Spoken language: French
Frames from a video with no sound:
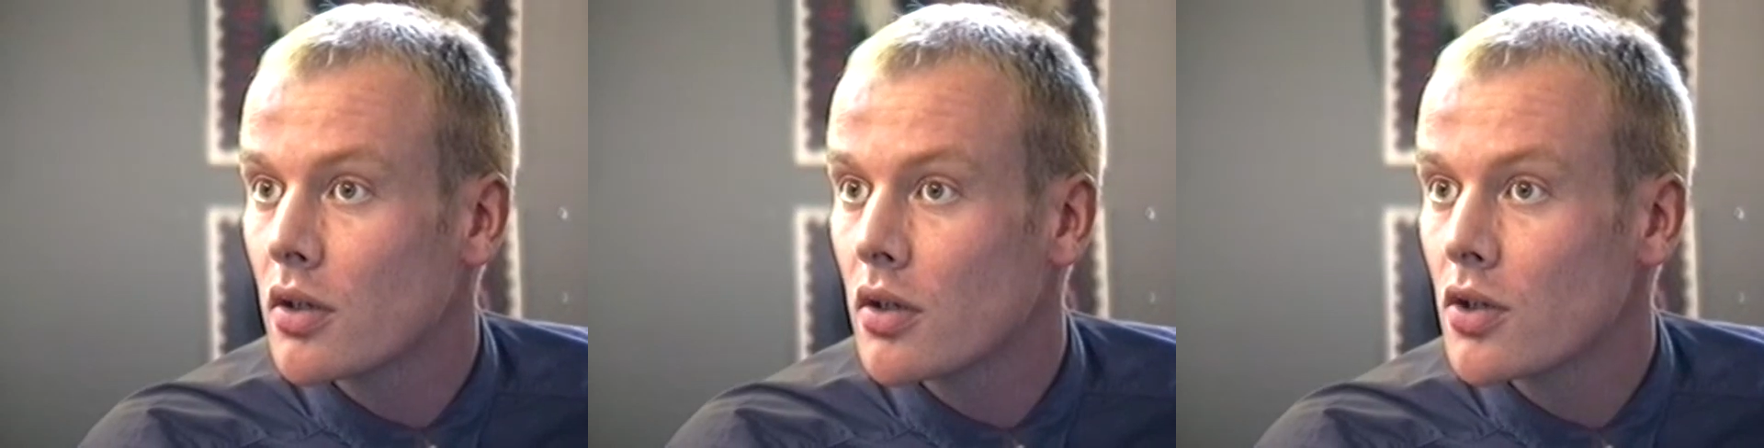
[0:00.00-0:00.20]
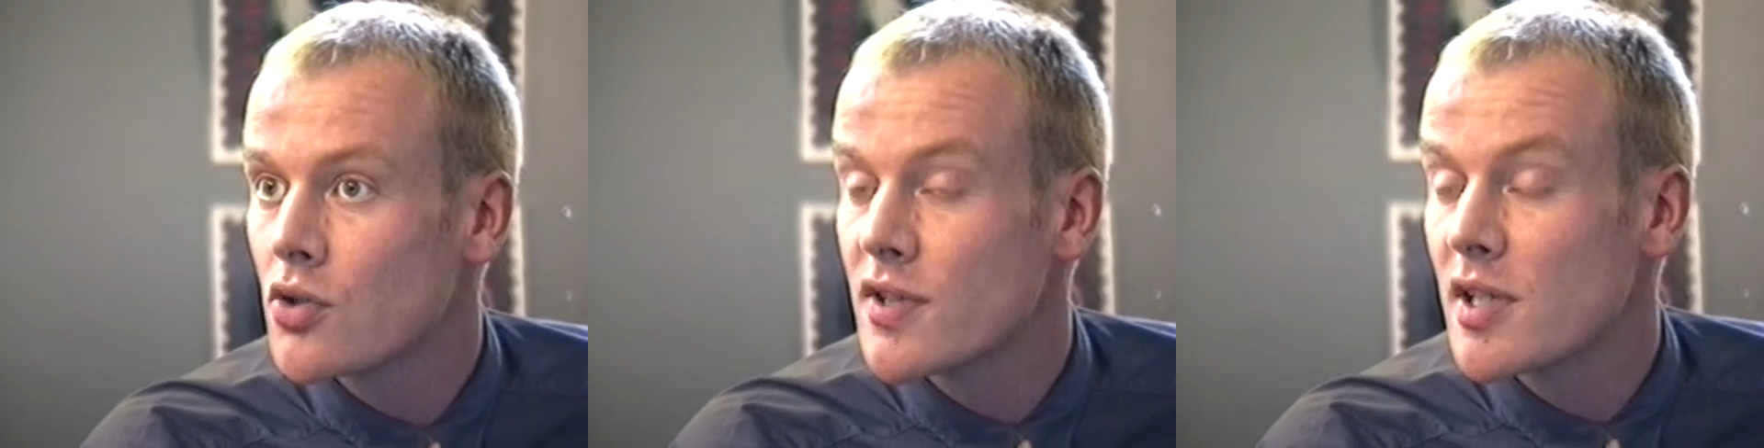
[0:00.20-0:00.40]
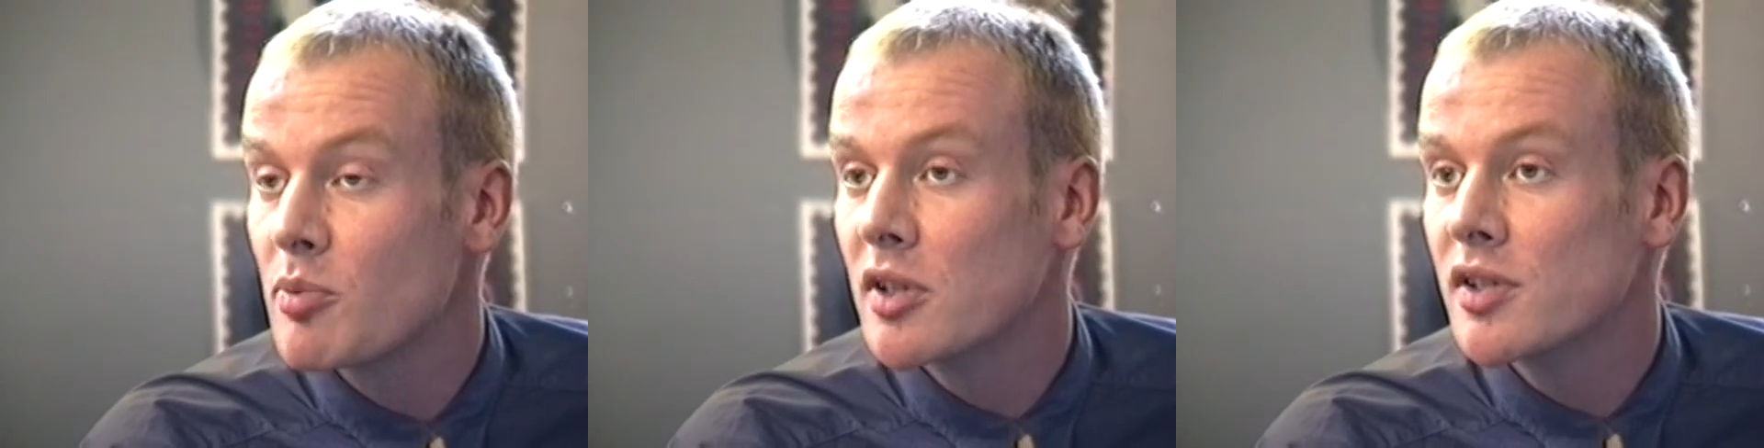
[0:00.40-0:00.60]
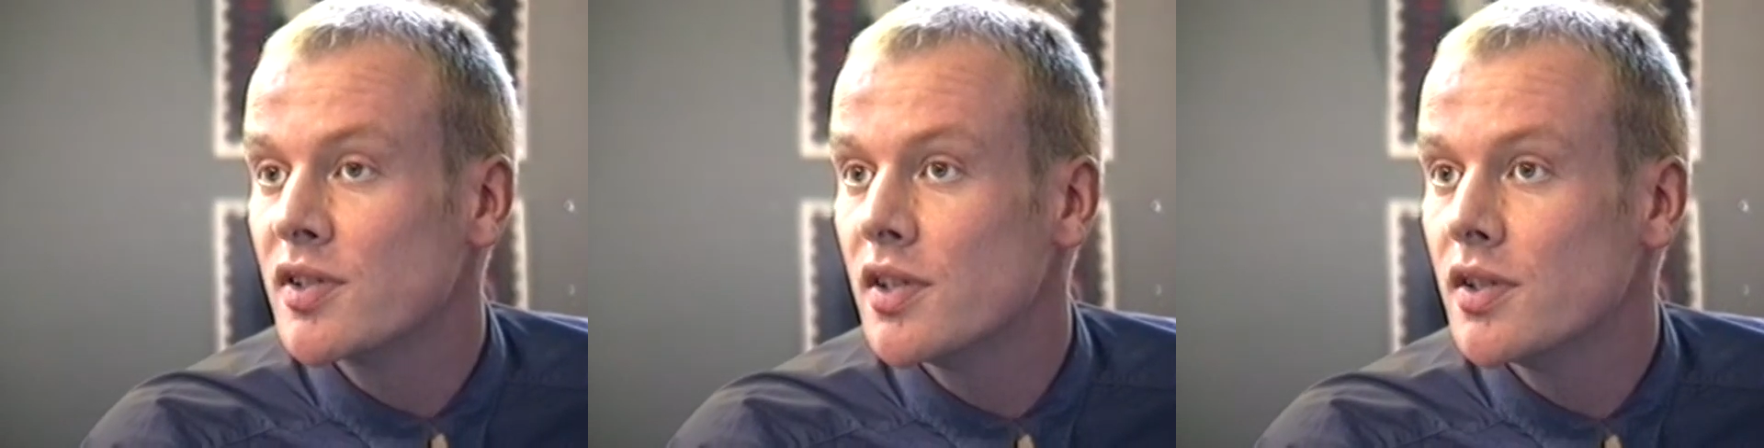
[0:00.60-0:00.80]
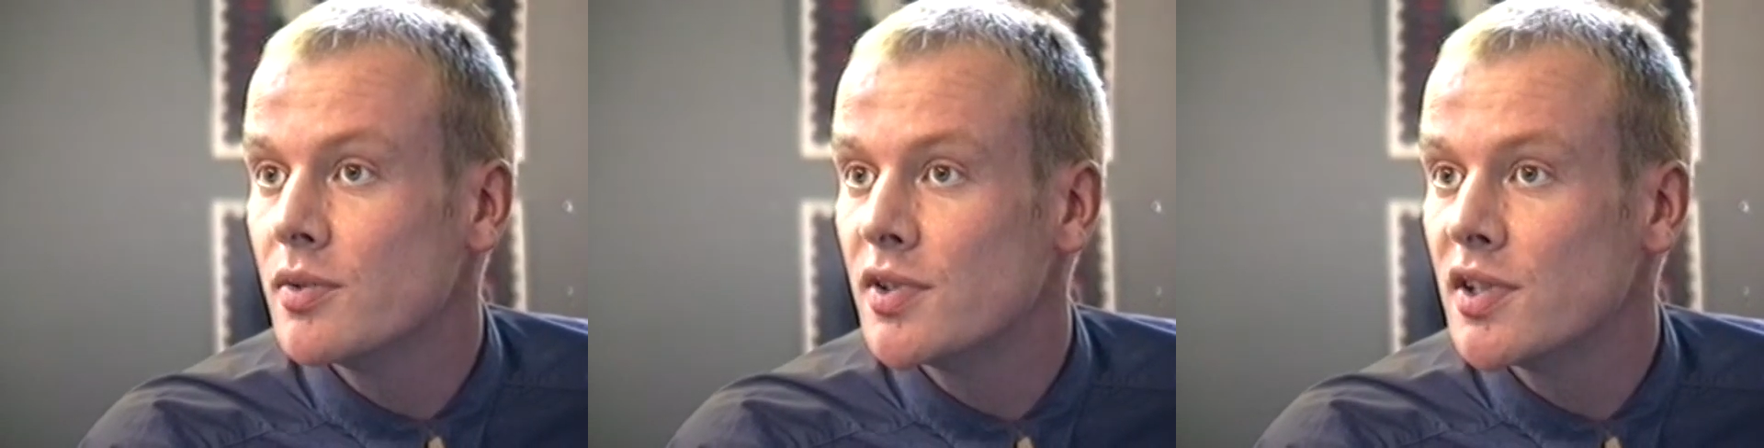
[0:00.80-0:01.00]
je ne sais pas
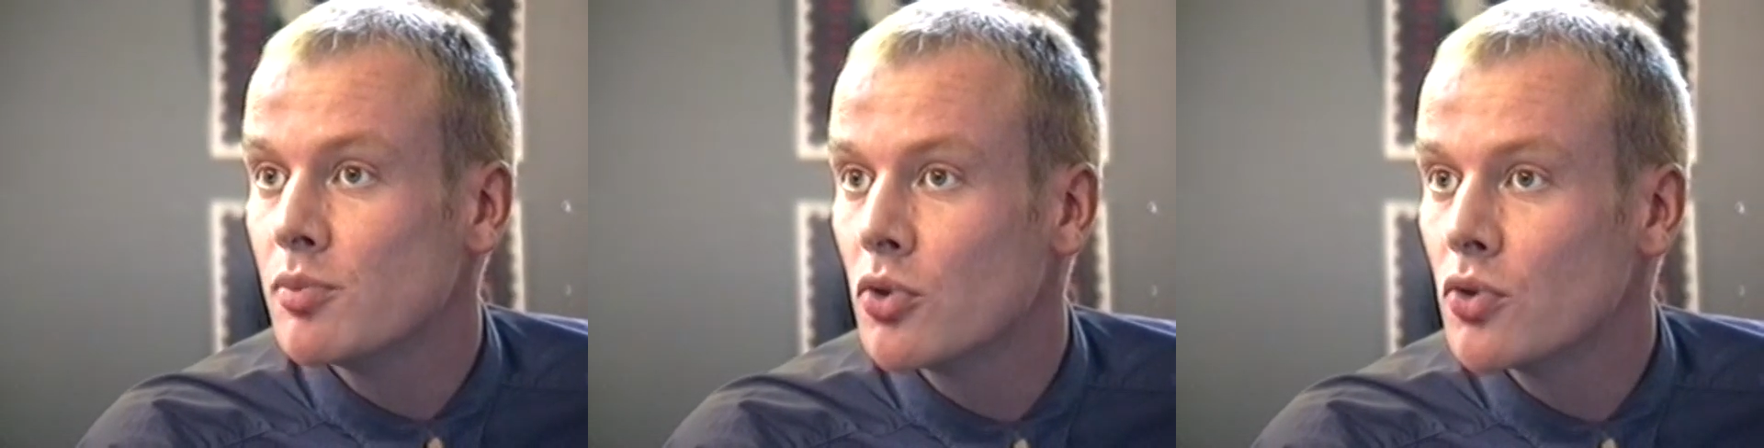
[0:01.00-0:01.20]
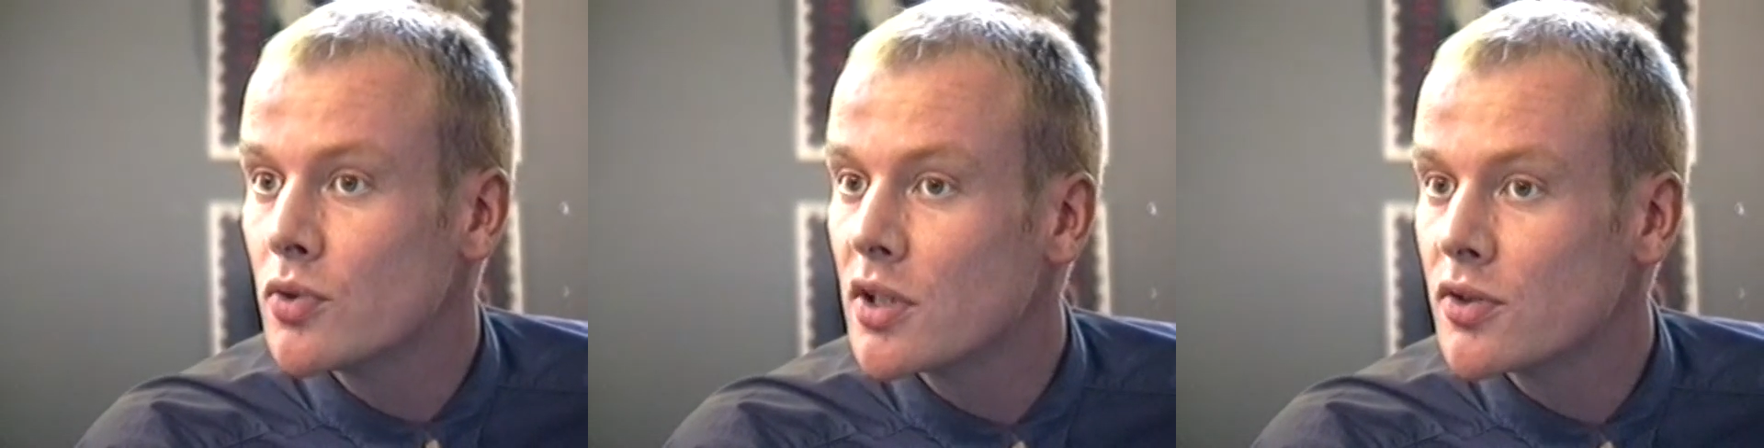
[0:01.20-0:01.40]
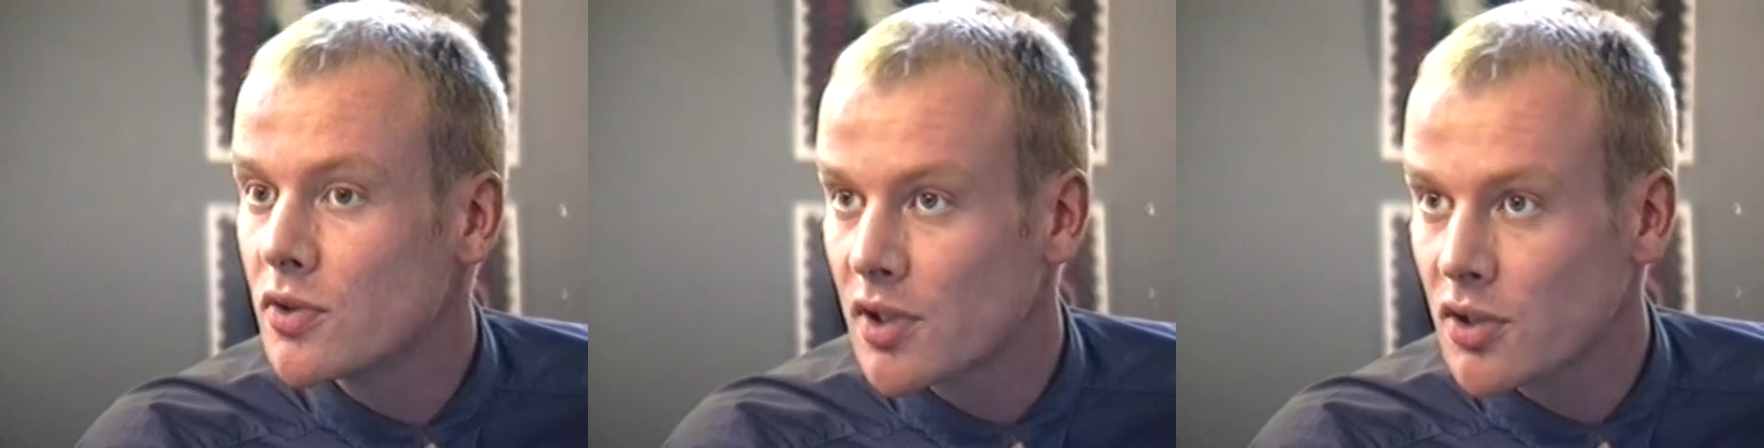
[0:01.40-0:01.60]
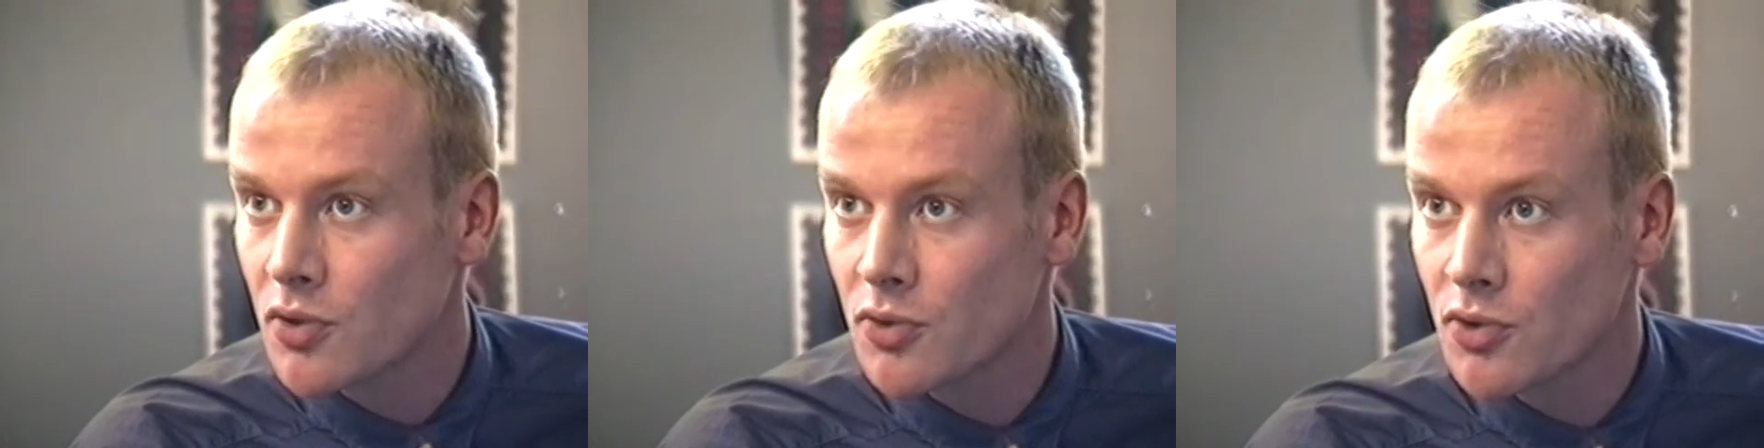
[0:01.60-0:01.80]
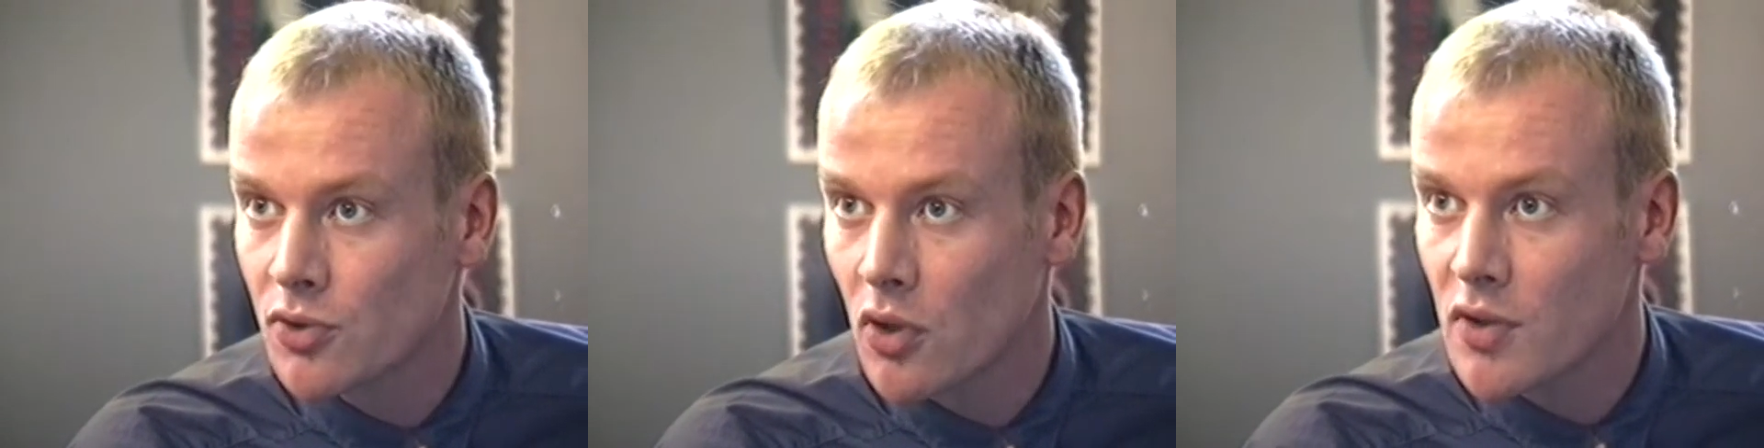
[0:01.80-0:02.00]
si, beaucoup
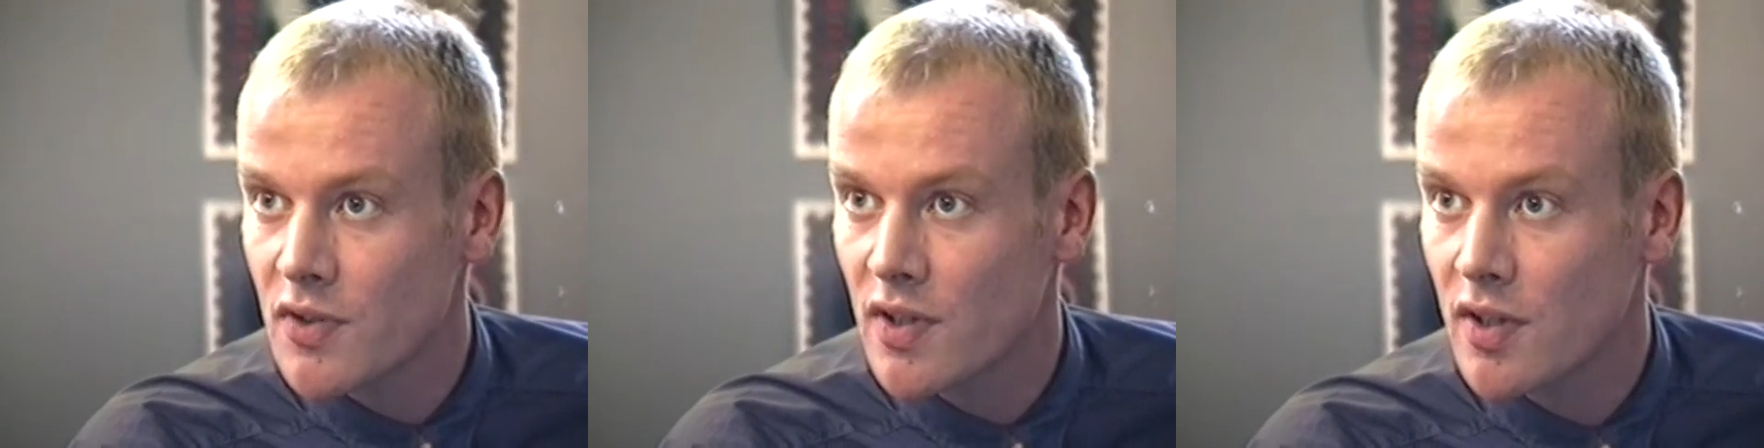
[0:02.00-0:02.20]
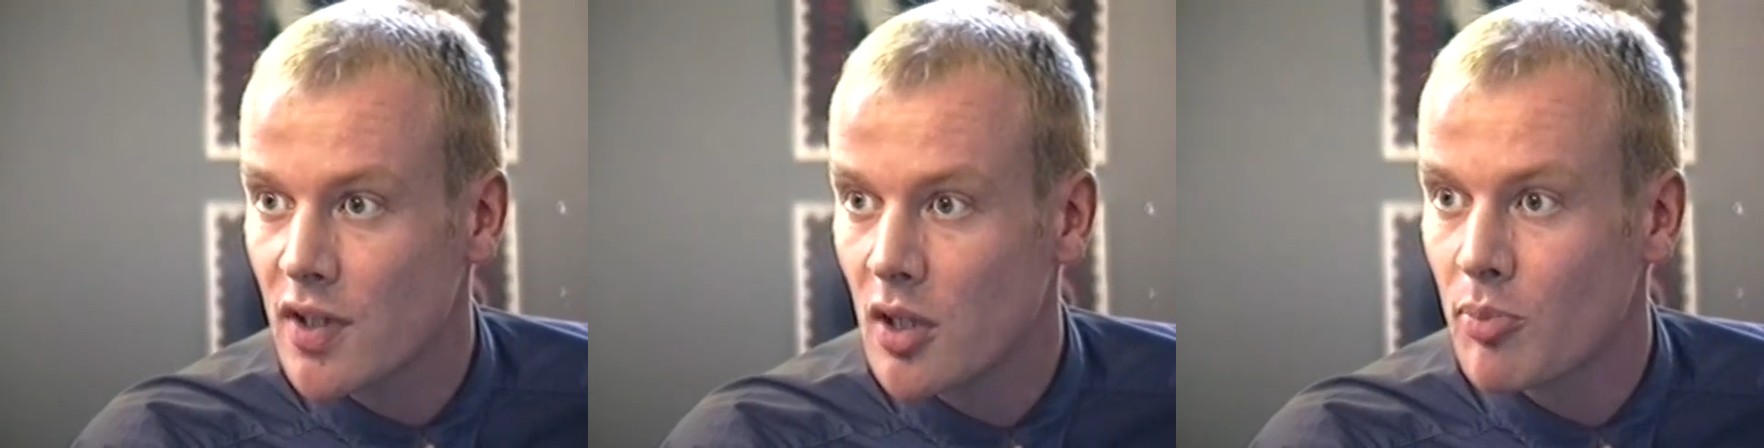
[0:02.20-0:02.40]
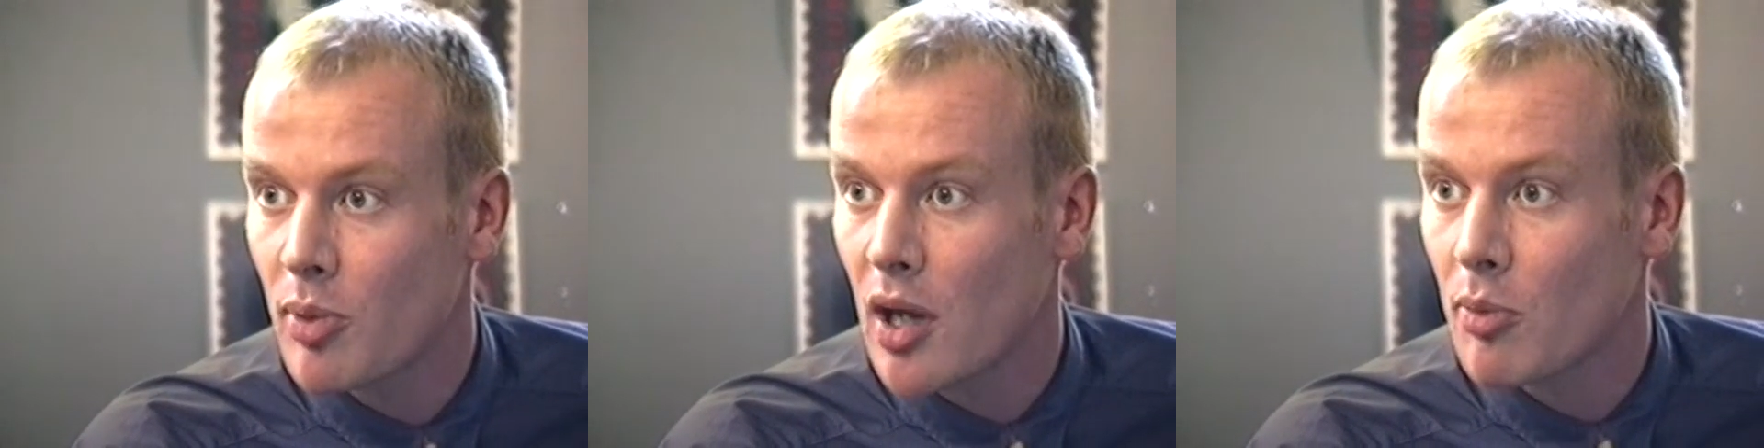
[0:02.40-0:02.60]
d'associations sont renseignées par